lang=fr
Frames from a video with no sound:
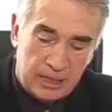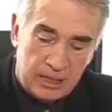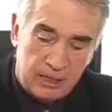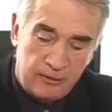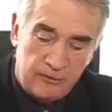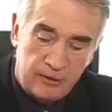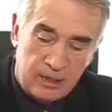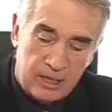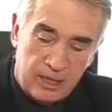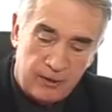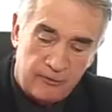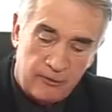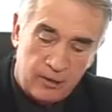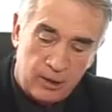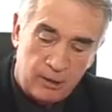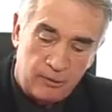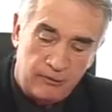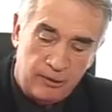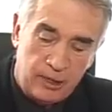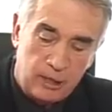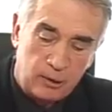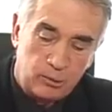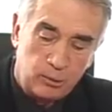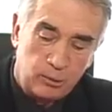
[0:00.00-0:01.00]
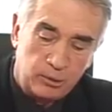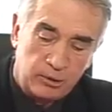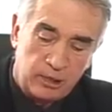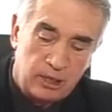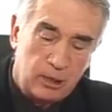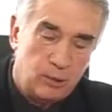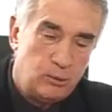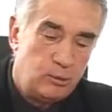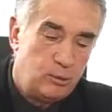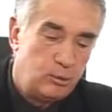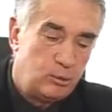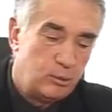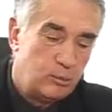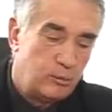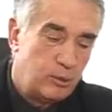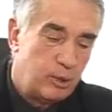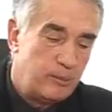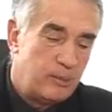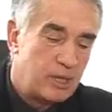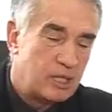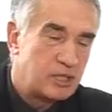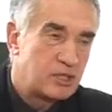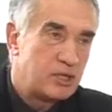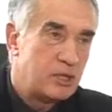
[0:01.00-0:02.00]
il va y avoir une ville continue de
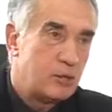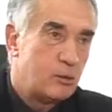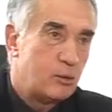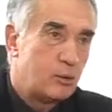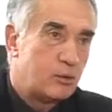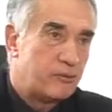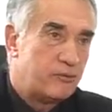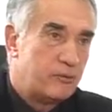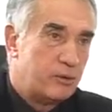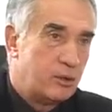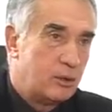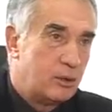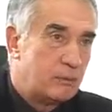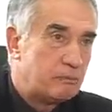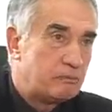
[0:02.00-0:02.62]
Mont-de-Marsan à Roquefort.